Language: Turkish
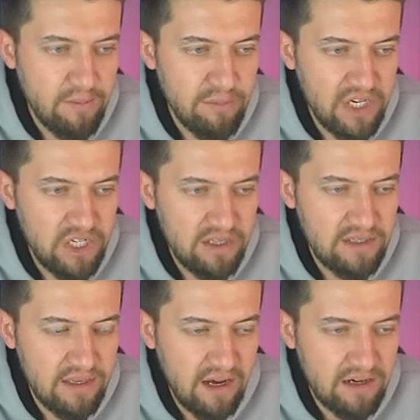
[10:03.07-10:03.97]

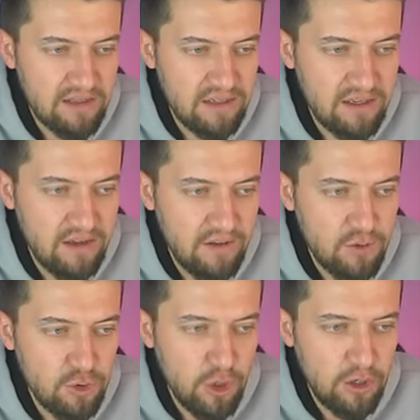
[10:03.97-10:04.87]
5x artı
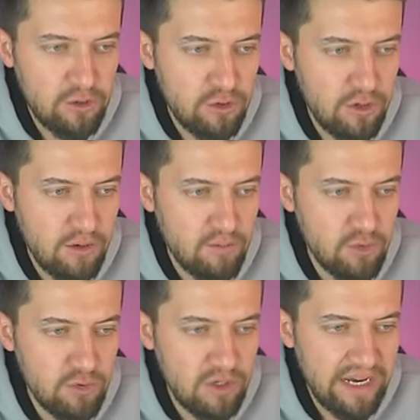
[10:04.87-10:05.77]
4
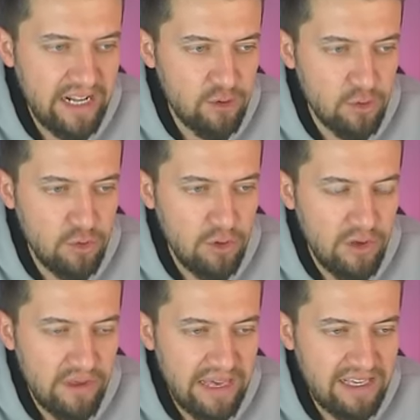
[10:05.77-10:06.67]
bunun kare kökü
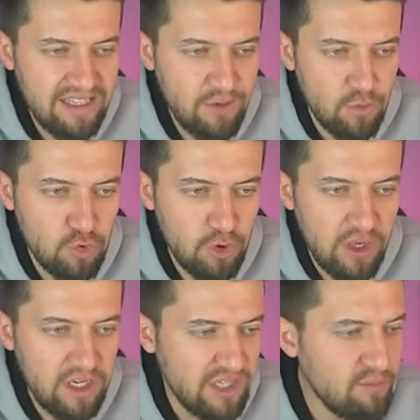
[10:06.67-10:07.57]
eksi 3.
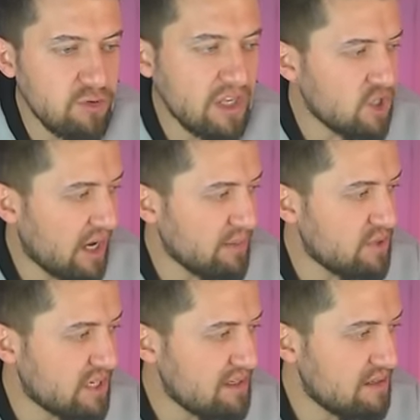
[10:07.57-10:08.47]
İşte bununla
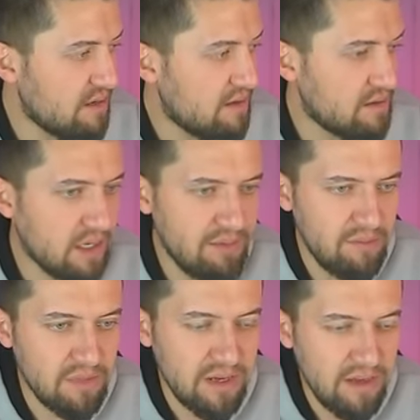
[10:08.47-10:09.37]
çarpacağız.
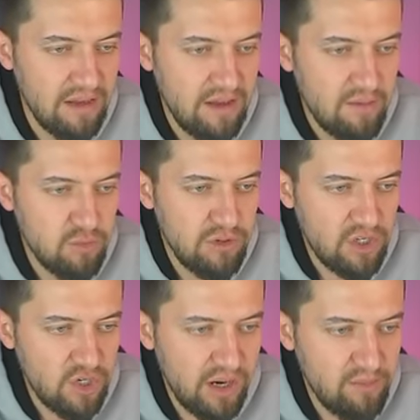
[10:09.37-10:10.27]
Tamam mı? Bununla
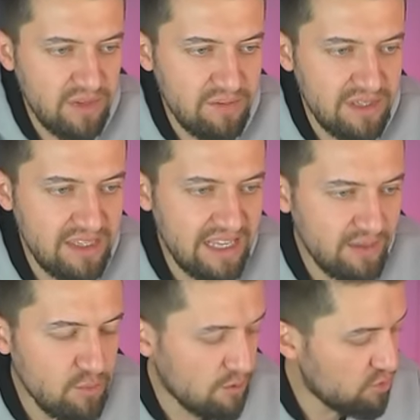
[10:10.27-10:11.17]
çarptığımız
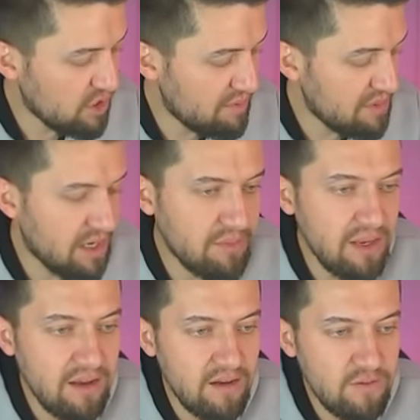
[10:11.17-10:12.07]
yetmiyormuş gibi
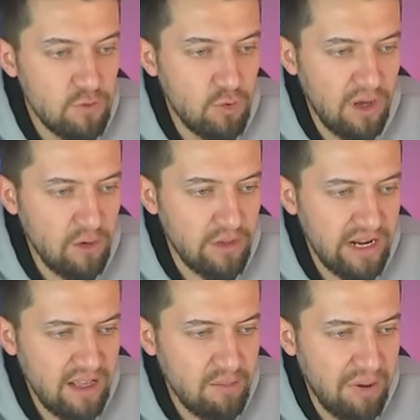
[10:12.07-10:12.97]
tabi doğal
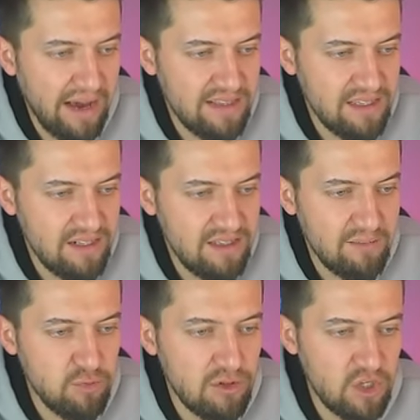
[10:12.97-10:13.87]
olarak paydasını
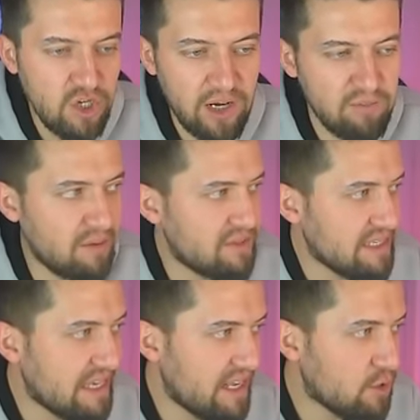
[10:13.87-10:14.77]
da bununla çarpmamız
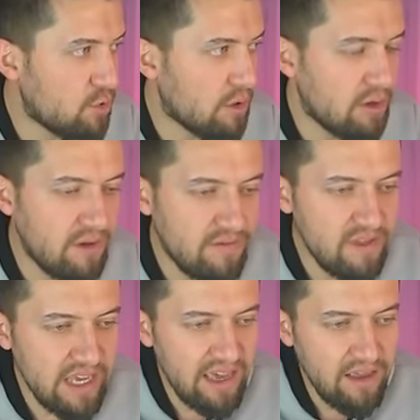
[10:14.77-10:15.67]
gerekiyor.
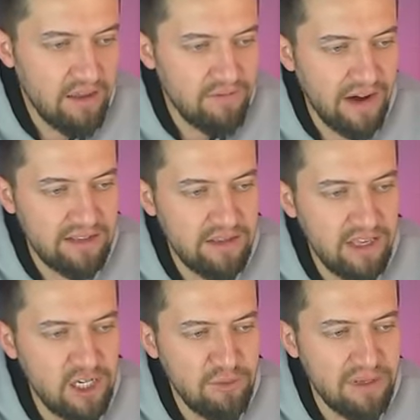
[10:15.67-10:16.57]
Niye? İfade
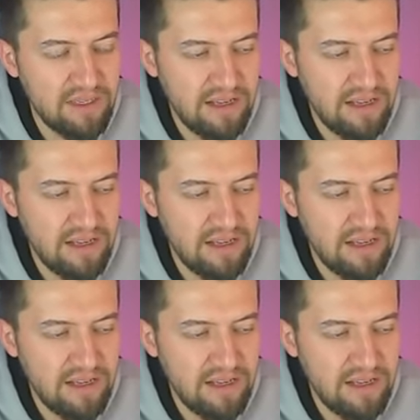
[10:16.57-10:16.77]
değişmesin